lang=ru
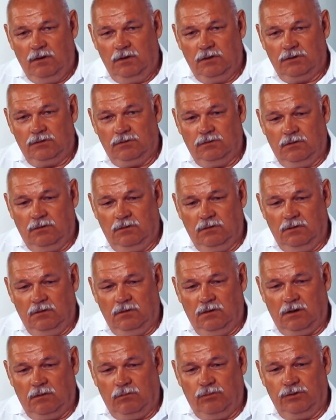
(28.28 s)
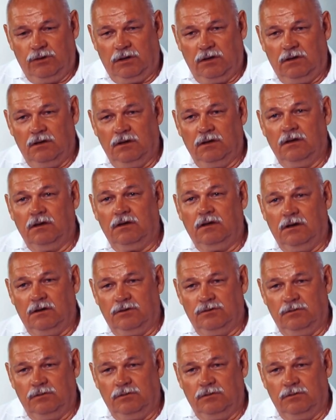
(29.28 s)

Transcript: что работать надо так,